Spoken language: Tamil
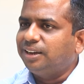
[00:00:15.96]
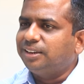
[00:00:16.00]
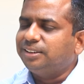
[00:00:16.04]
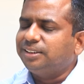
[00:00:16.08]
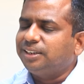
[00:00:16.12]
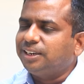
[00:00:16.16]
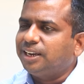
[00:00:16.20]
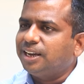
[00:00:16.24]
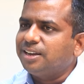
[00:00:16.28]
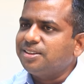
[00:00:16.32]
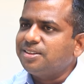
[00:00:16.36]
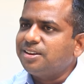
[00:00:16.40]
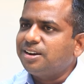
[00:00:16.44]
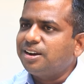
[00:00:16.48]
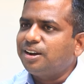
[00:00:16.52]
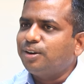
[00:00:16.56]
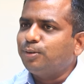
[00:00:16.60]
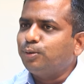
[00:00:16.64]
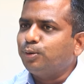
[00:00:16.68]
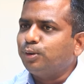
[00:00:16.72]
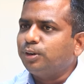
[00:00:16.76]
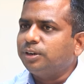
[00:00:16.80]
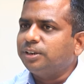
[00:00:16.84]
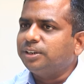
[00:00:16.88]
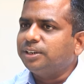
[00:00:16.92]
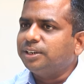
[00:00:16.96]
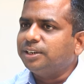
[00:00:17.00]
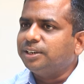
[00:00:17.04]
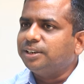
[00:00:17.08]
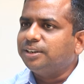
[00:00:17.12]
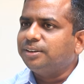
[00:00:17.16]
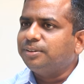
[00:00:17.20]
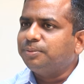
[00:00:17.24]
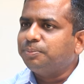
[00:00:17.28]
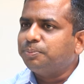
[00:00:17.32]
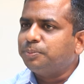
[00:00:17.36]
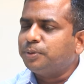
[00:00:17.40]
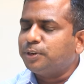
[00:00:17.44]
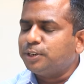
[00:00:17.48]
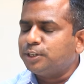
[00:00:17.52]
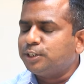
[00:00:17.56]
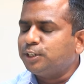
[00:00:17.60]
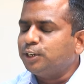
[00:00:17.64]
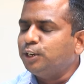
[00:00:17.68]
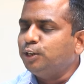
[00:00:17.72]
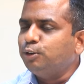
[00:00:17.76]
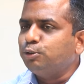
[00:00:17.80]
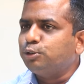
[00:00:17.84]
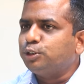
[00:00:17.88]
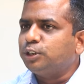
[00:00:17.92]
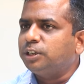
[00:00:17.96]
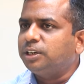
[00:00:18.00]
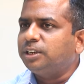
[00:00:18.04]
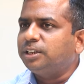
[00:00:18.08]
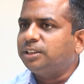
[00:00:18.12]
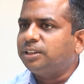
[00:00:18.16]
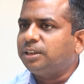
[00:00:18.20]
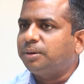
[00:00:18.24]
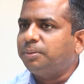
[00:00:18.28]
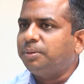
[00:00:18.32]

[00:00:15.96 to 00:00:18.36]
அதற்கு எதிராக ஒரு ரெசல்யூஷனை